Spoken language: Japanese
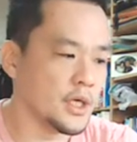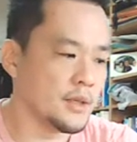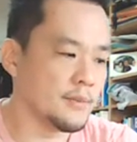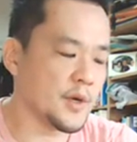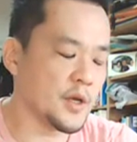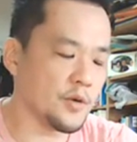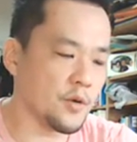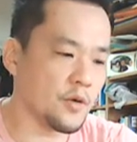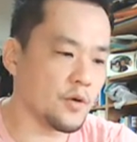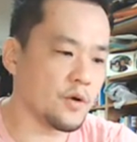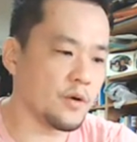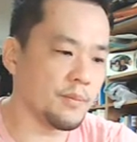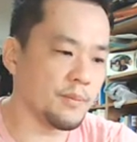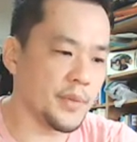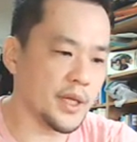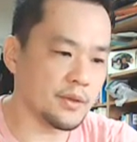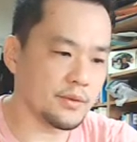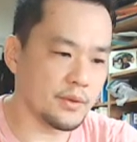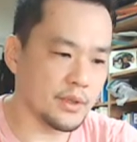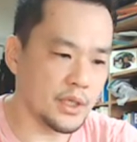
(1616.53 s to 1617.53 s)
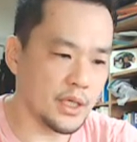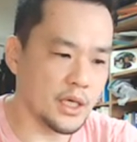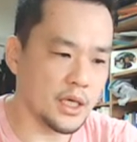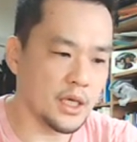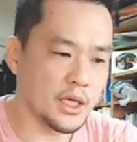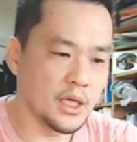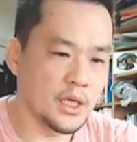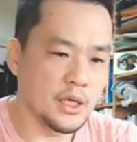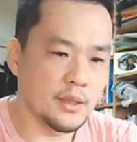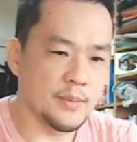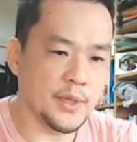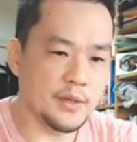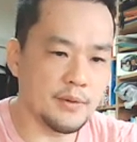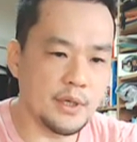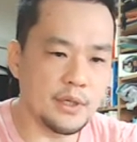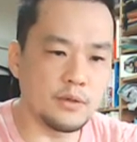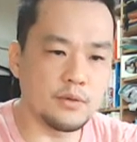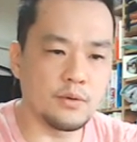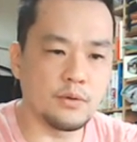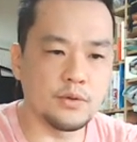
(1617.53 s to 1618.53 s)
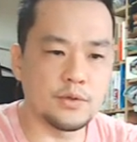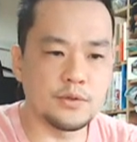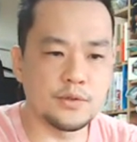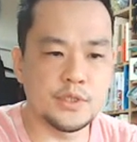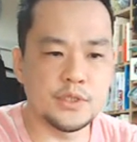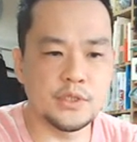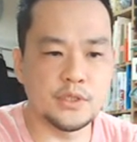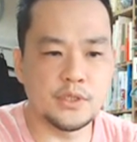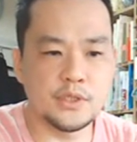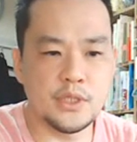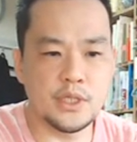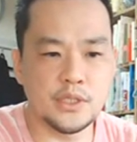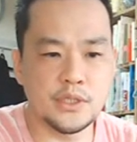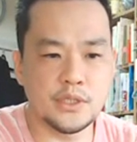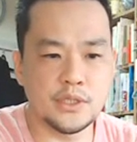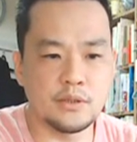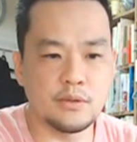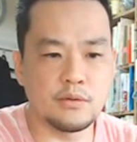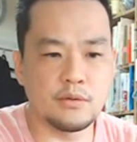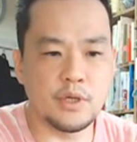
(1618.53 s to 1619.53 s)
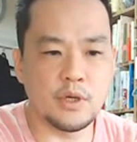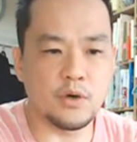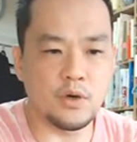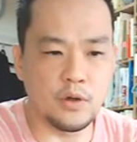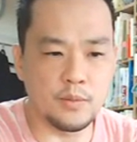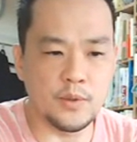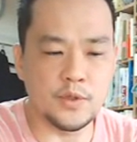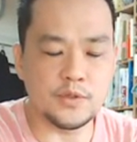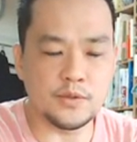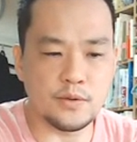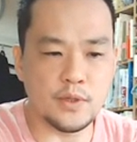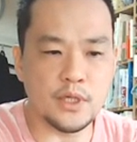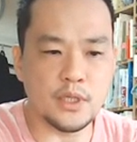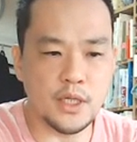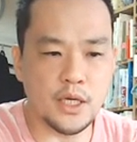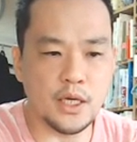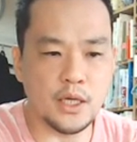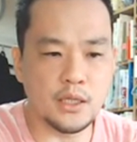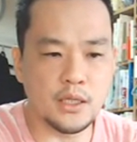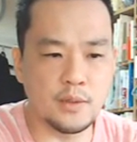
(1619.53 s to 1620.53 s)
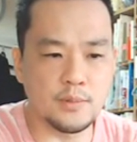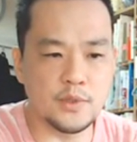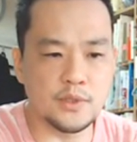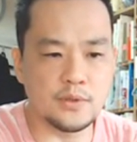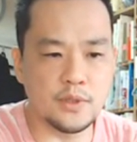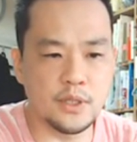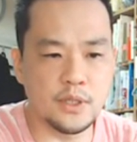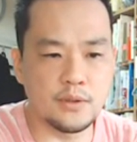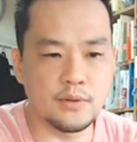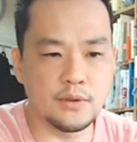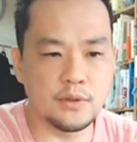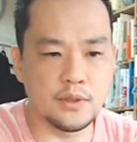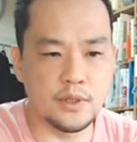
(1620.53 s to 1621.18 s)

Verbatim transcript: まあ、ヨーロッパとか、まあ、いわゆる工業先進国はほぼそれででもそれの